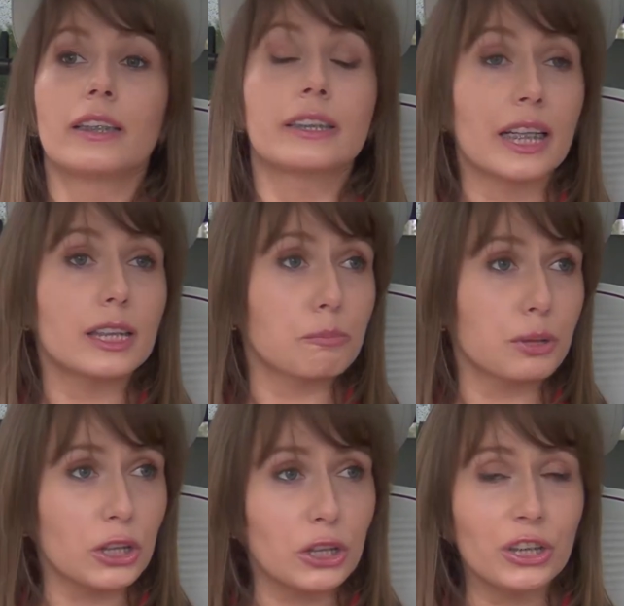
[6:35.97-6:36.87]
Stres
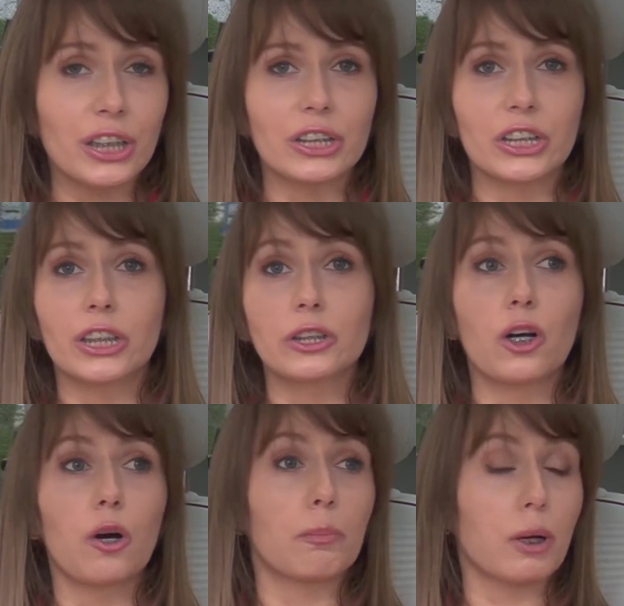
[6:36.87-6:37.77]
przyczynia się
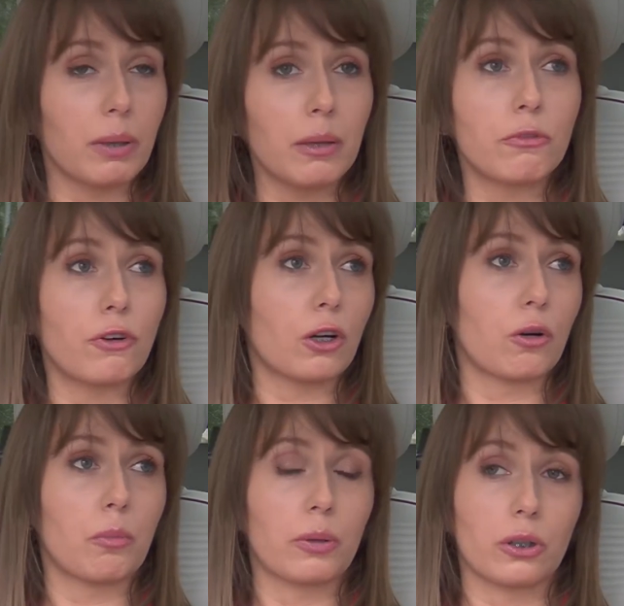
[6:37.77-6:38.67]
do problemów
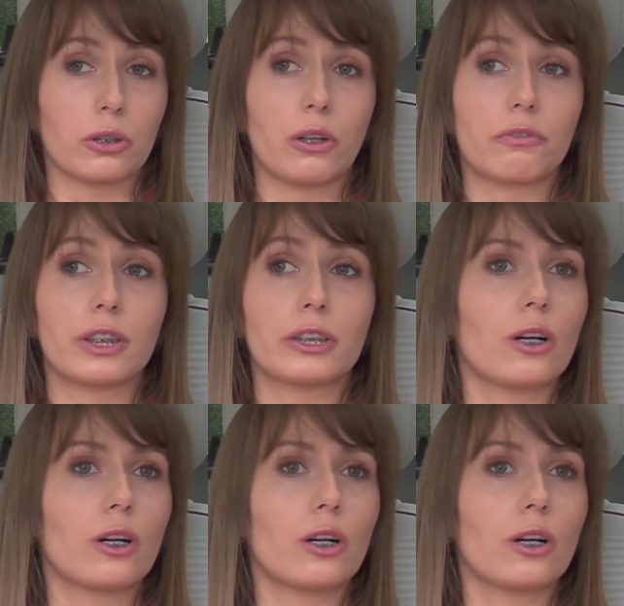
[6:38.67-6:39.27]
okołoporodowych,